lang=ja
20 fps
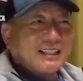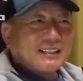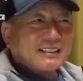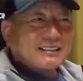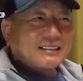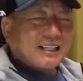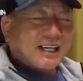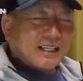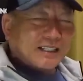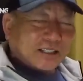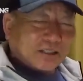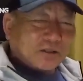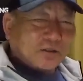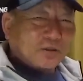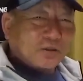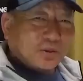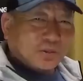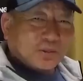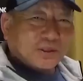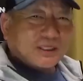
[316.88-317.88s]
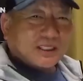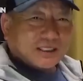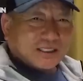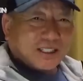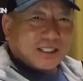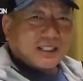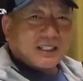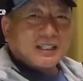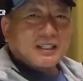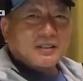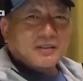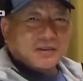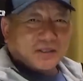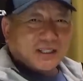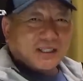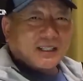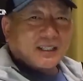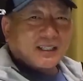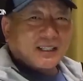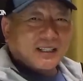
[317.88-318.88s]
避けようと思ったら避けれるの
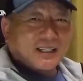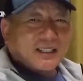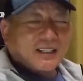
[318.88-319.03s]
ね、う